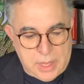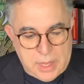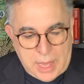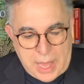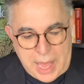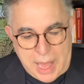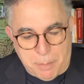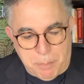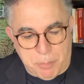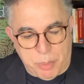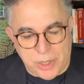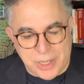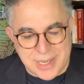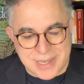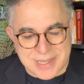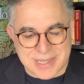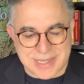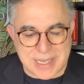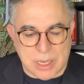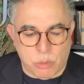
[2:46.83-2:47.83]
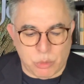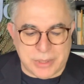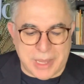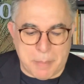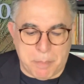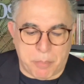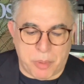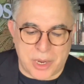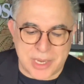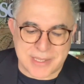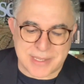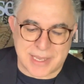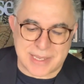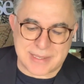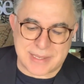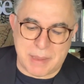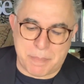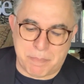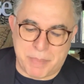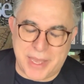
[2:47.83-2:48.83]
A punição depois da
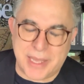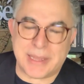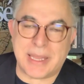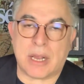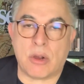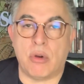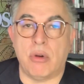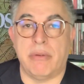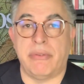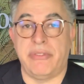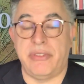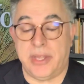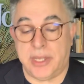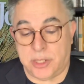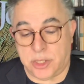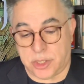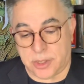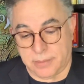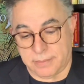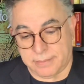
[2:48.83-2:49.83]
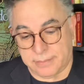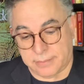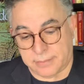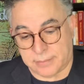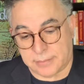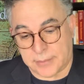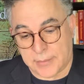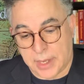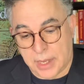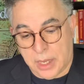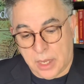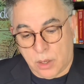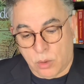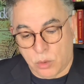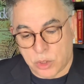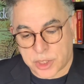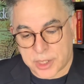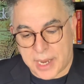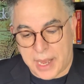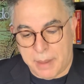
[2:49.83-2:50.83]
CPI da Covid.
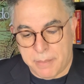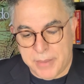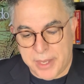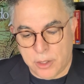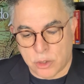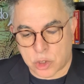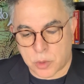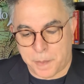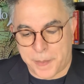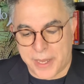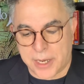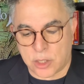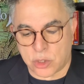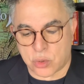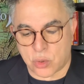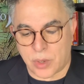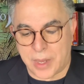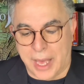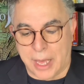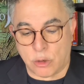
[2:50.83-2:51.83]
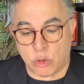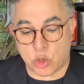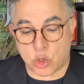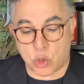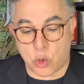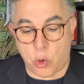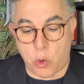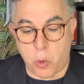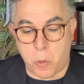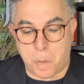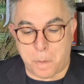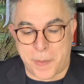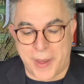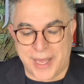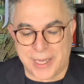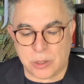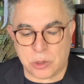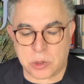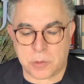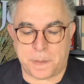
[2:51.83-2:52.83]
Os caminhos para julgar os
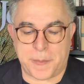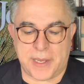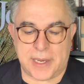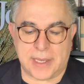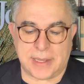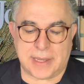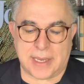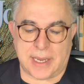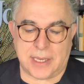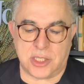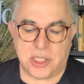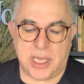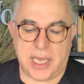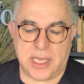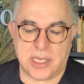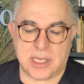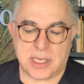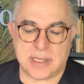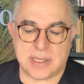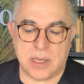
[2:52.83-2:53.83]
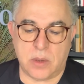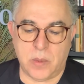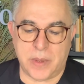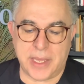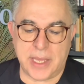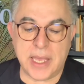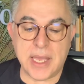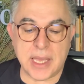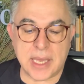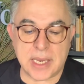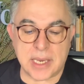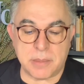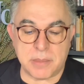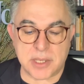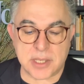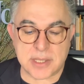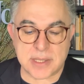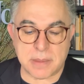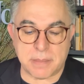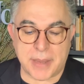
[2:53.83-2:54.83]
culpados pela tragédia são
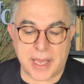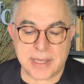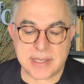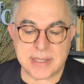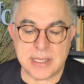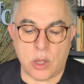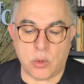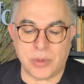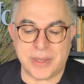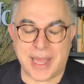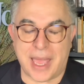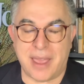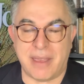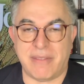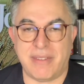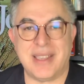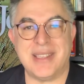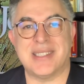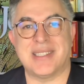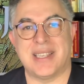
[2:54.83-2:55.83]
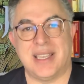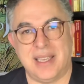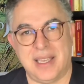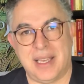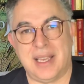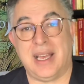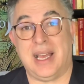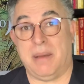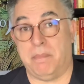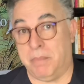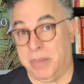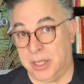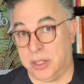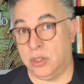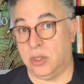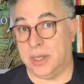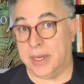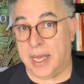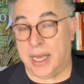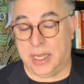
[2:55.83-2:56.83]
íngremes, mas não devem ser
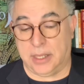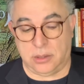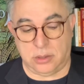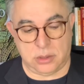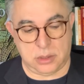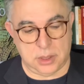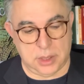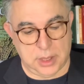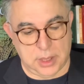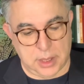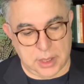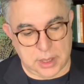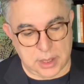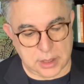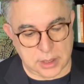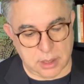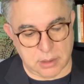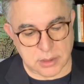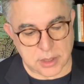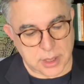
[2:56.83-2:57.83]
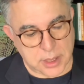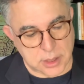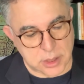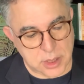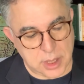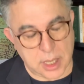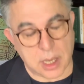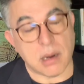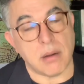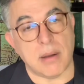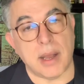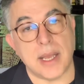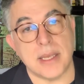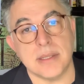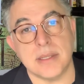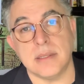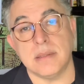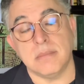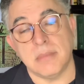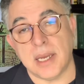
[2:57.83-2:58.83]
abandonados. Então, gente, é
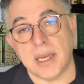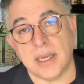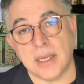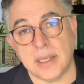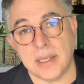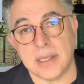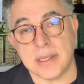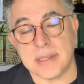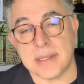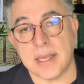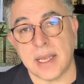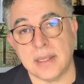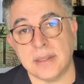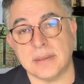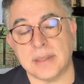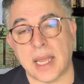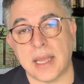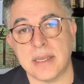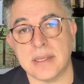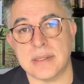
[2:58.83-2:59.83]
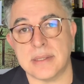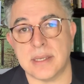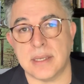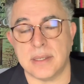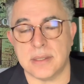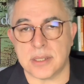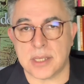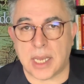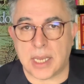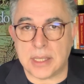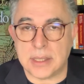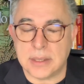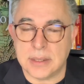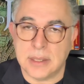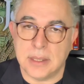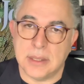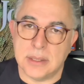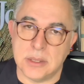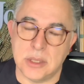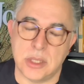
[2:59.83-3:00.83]
quase uma sentença já de